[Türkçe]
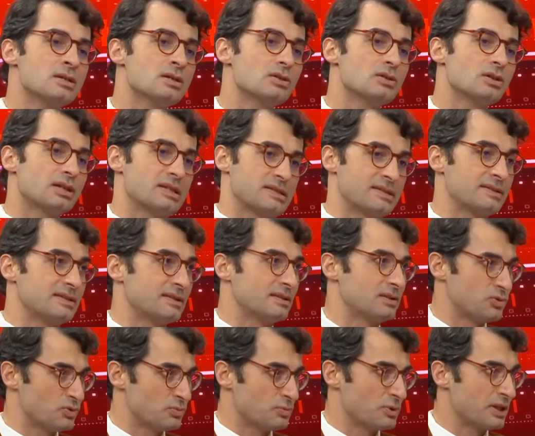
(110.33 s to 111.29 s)
Gazetede,
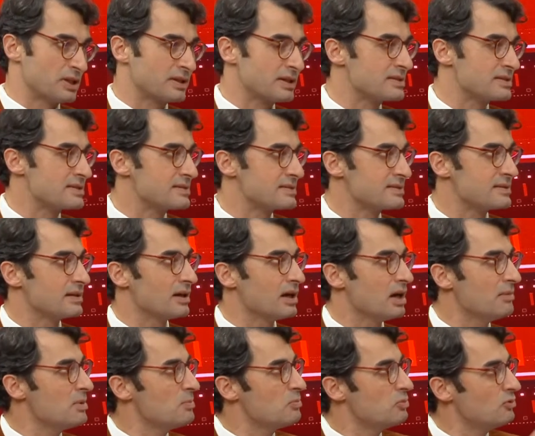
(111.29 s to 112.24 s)
Cumhuriyet Gazetesi'nde.
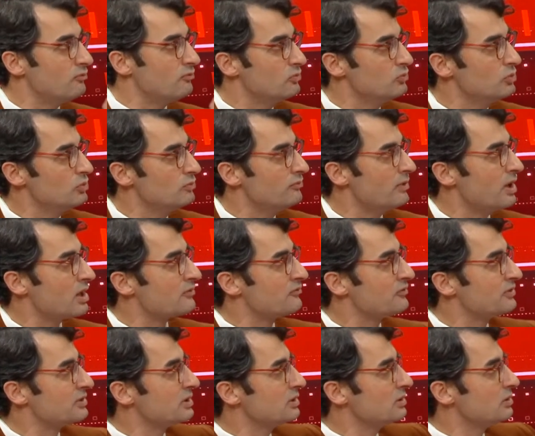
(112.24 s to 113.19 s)
Ama bu Nun
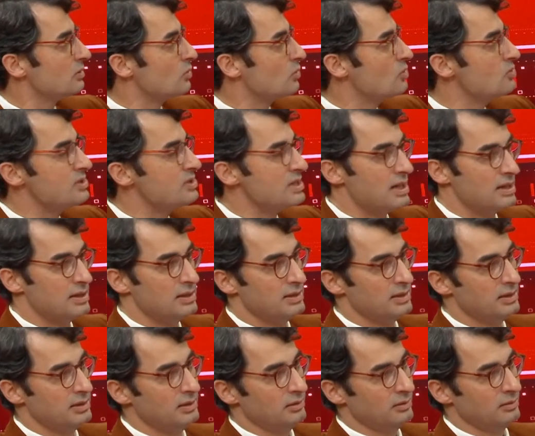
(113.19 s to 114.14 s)
Vakfı'nın
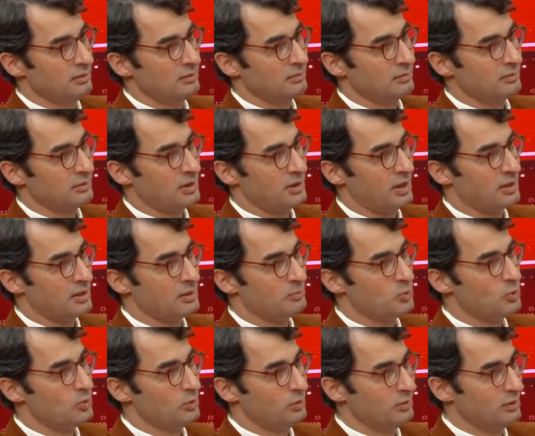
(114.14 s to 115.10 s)
özelliği, yani
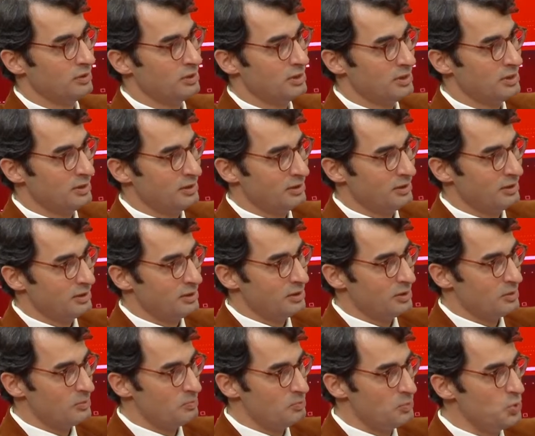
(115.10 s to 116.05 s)
bu
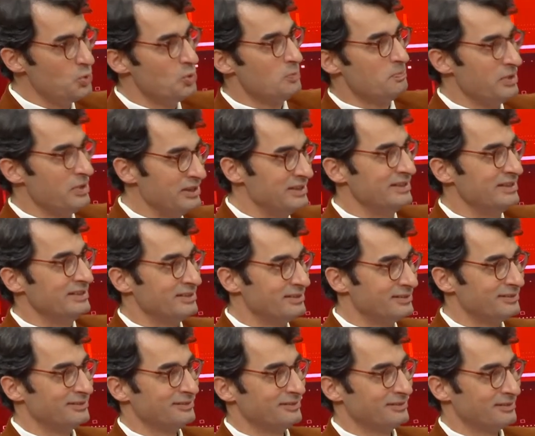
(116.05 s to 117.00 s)
büyük balığın
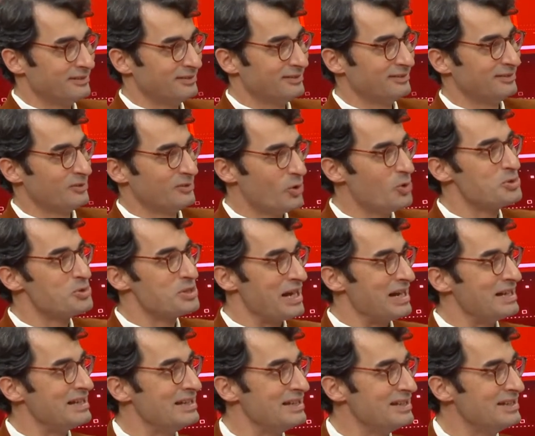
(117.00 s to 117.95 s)

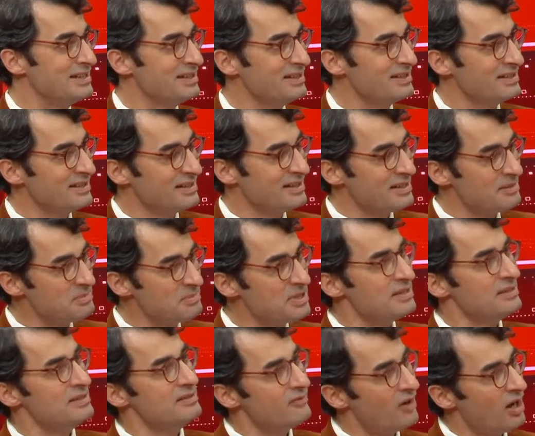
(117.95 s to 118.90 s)
özelliği
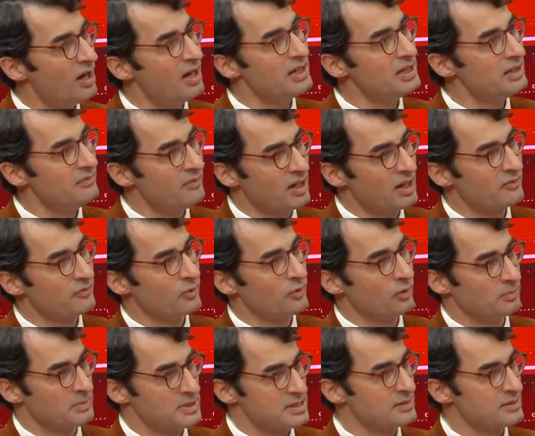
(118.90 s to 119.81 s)
bir aile vakfı olması